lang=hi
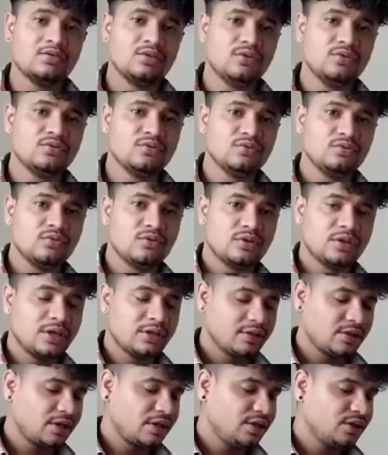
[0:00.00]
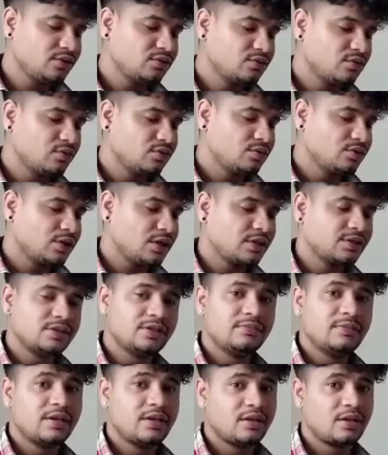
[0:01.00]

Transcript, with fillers: 2 जून 2023 को साक्षी मर्डर